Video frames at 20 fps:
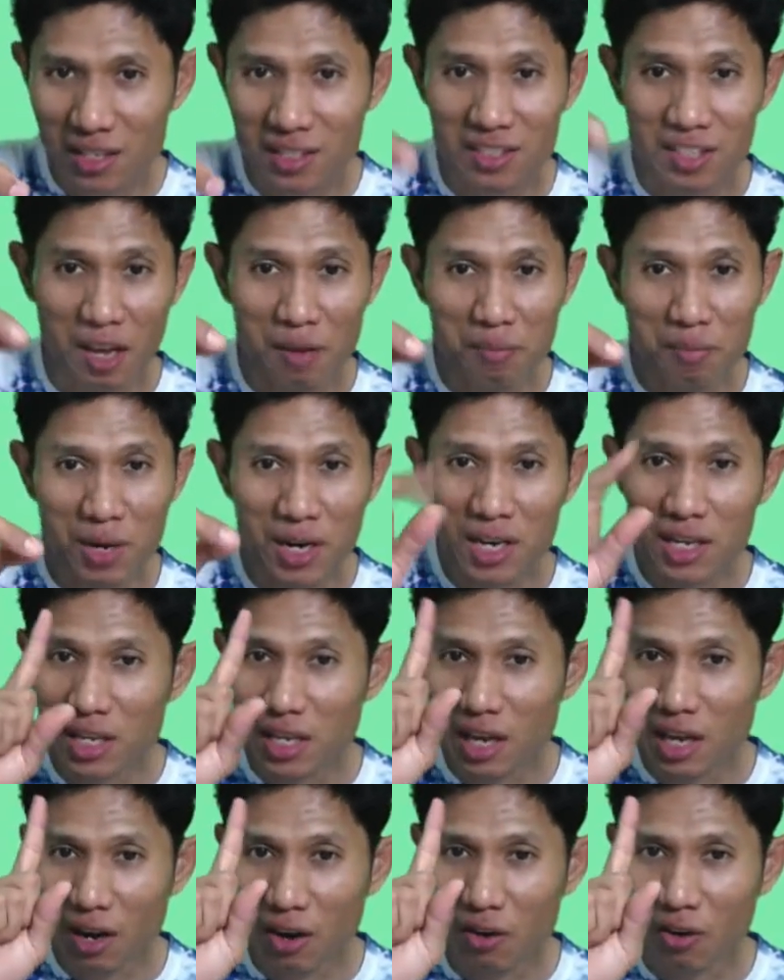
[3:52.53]
ใช้มือ
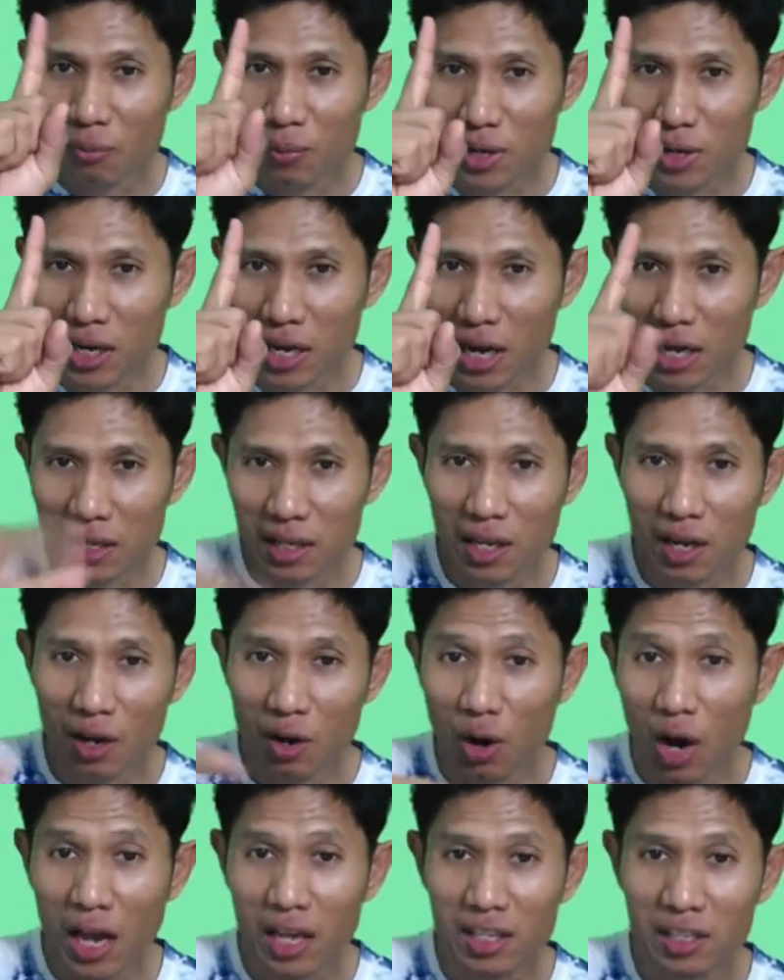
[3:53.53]
เดียวมือข้างเดียว
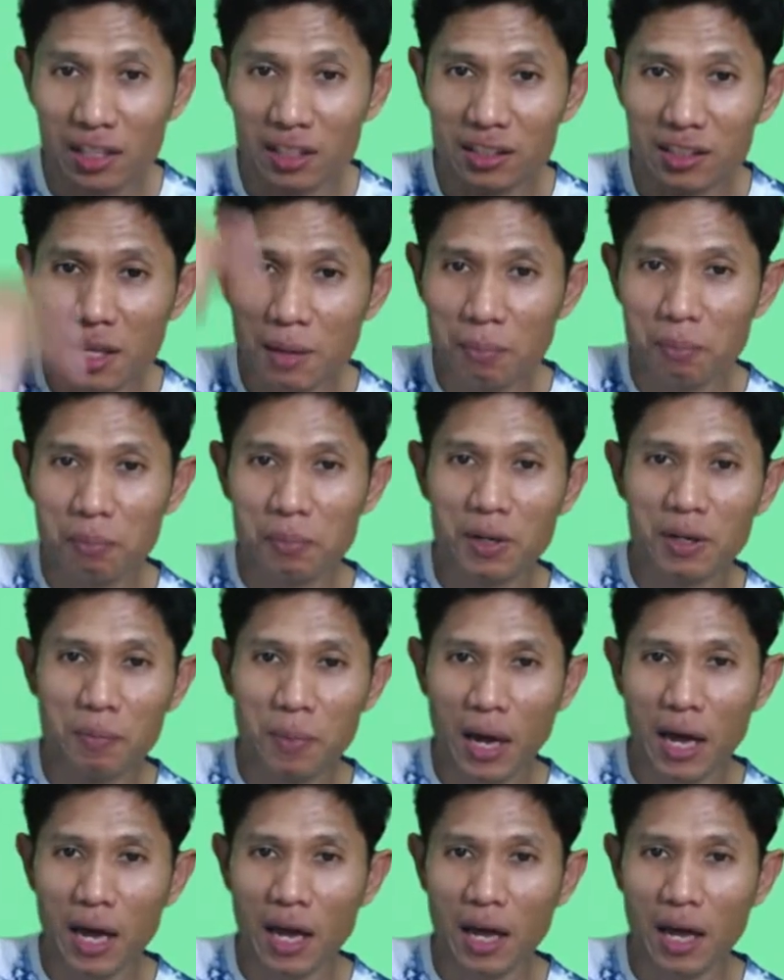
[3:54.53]
หยิบขึ้นไป